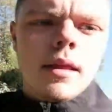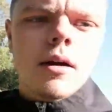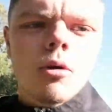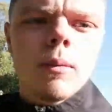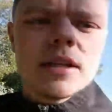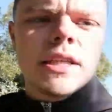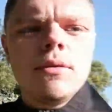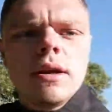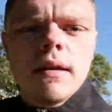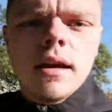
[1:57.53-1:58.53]

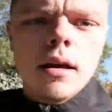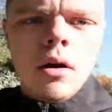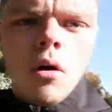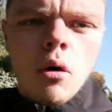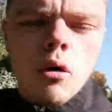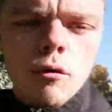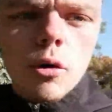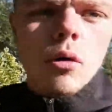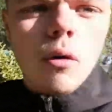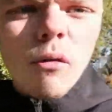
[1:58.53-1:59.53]
combativité, on,
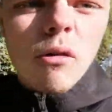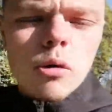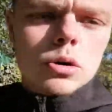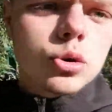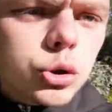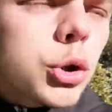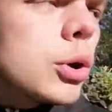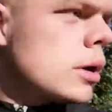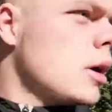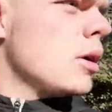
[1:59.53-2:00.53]
veut, on va voir du jeu.
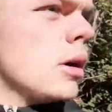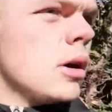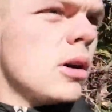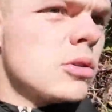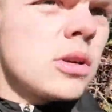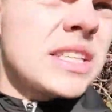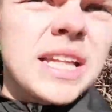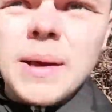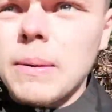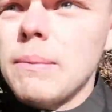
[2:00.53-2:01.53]
Euh,
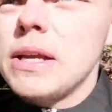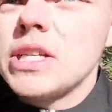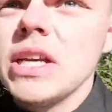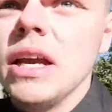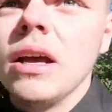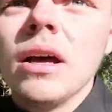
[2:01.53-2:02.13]
cet après-midi